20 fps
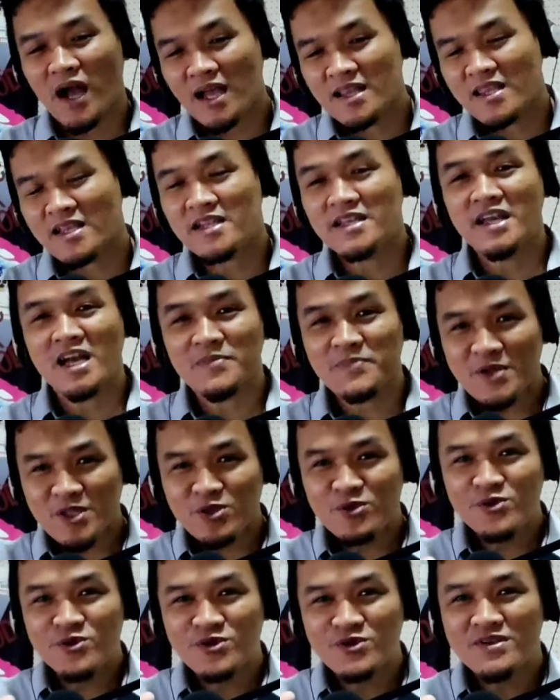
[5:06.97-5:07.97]
bahkan ada yang
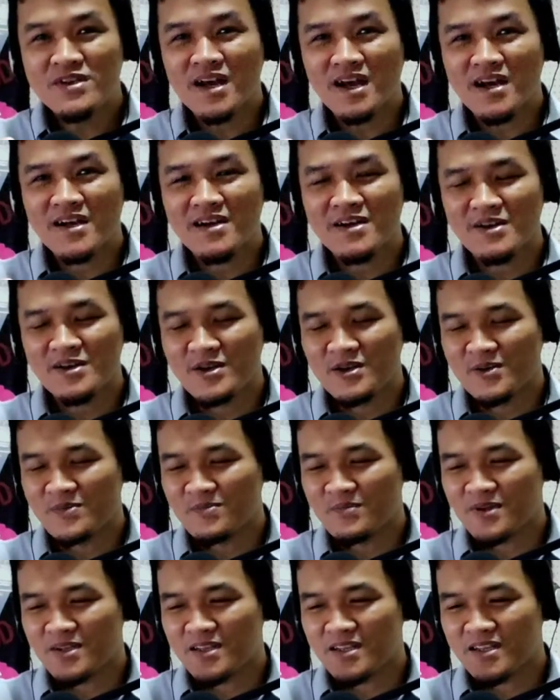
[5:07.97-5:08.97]
P7 ya
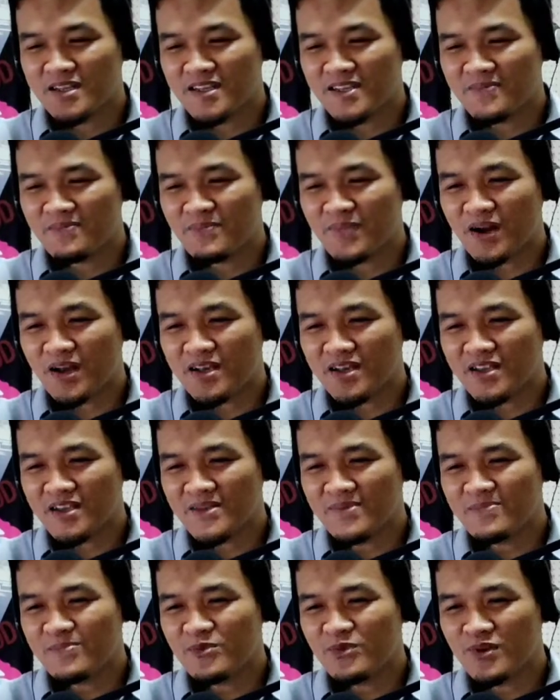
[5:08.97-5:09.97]
pergi
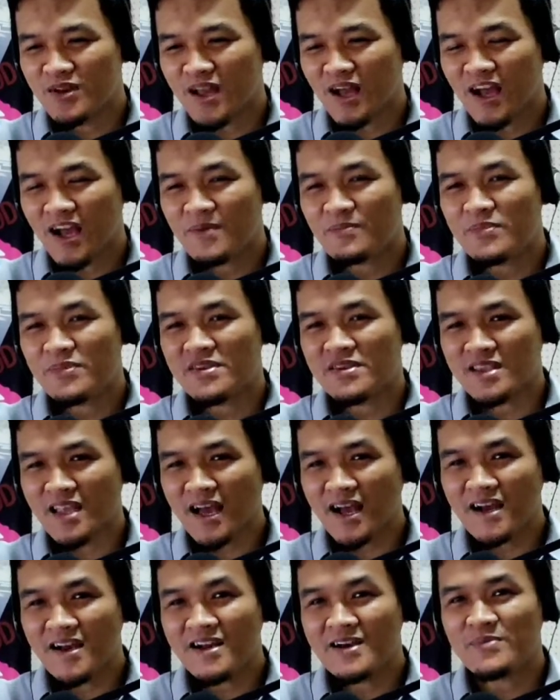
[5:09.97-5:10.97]
pagi pulang
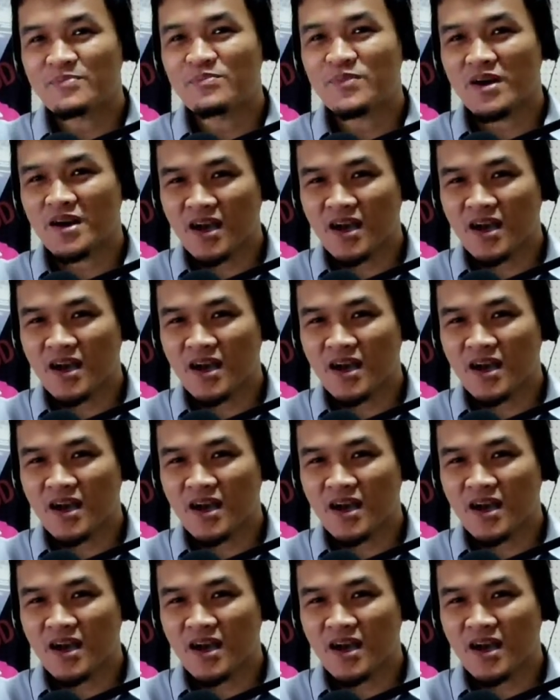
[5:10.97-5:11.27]
petang